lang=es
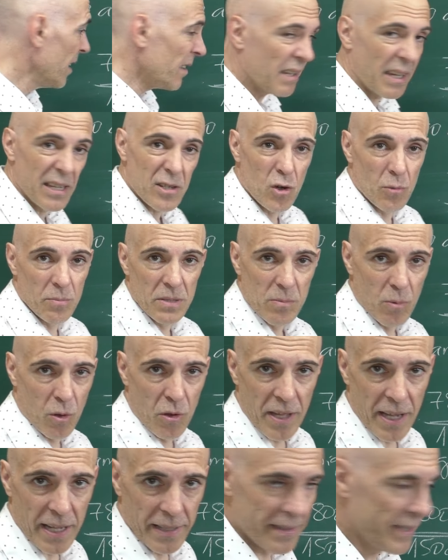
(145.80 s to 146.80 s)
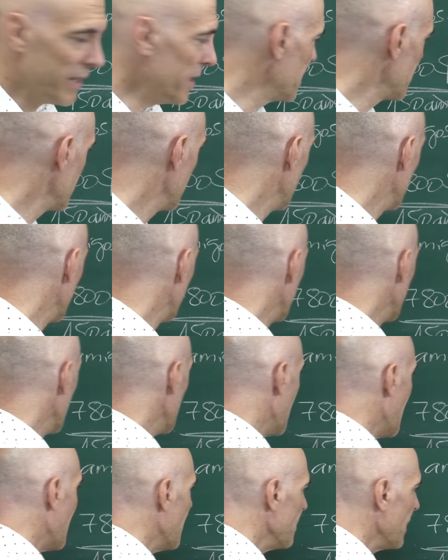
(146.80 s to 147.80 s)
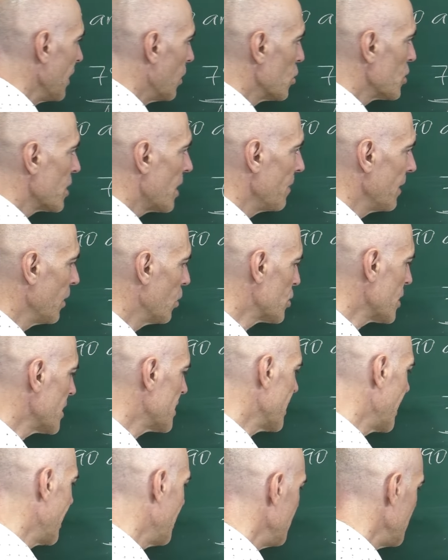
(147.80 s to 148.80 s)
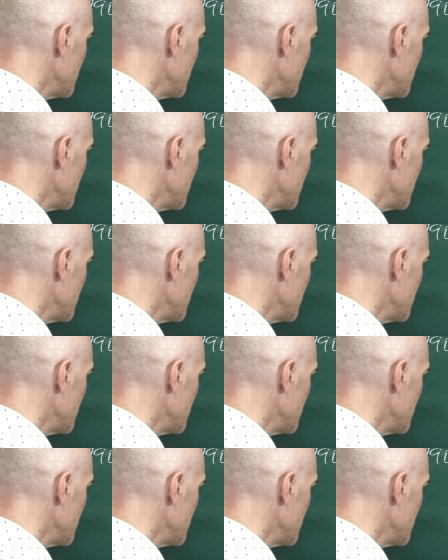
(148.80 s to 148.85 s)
Que es lo mismo de antes. Amigos, amigos, hasta la